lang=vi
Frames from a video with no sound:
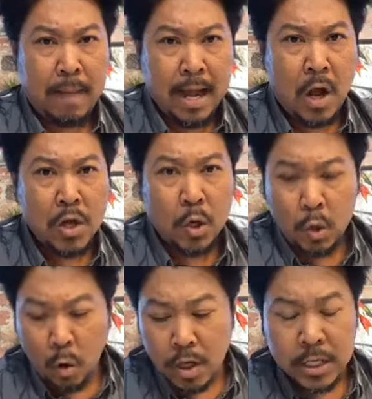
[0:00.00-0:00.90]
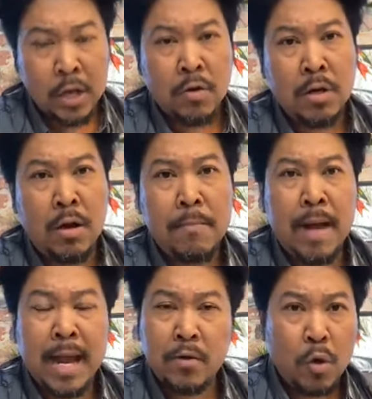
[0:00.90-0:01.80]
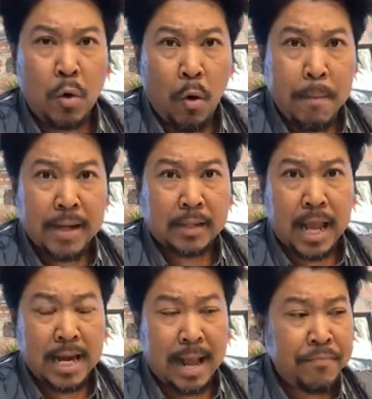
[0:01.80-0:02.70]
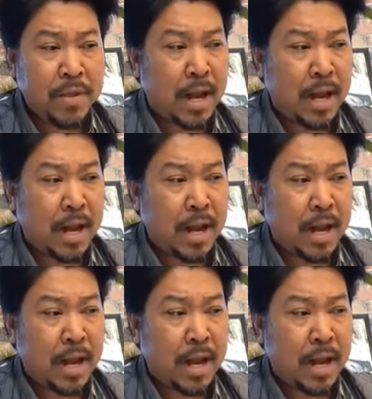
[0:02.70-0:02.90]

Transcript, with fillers: Bạn con đuôi guốc, nhiều người mang đuôi guốc mắc tiền lắm,